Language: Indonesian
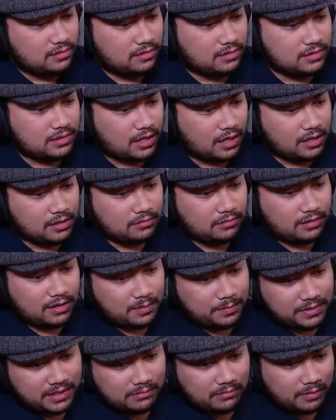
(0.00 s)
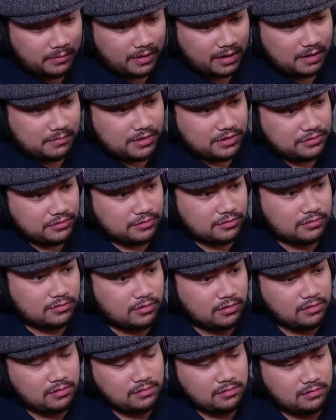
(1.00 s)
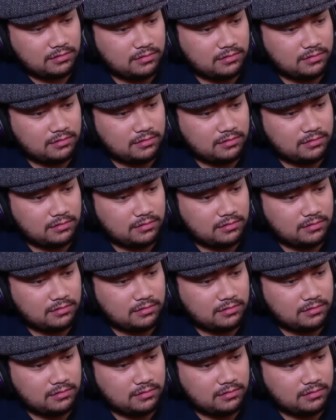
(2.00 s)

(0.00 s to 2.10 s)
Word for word: Selain itu kenapa dia memakai bajuku? Oh,